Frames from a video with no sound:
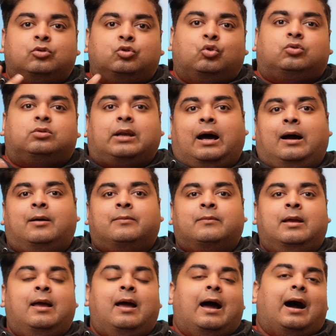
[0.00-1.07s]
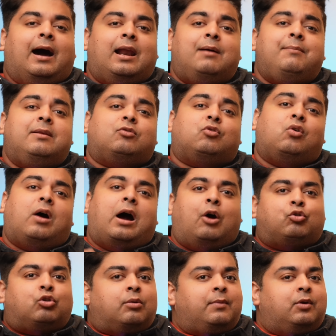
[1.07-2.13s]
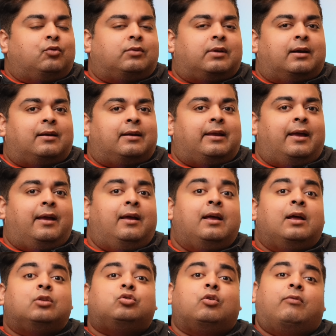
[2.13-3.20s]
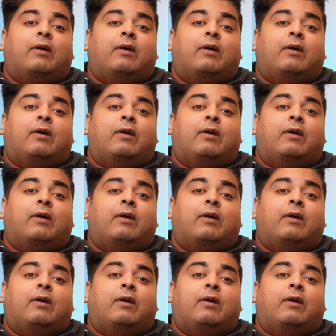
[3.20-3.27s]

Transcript: दूसरा अगर हम इसको आउटडोर में यूज़ कर रहे हैं तो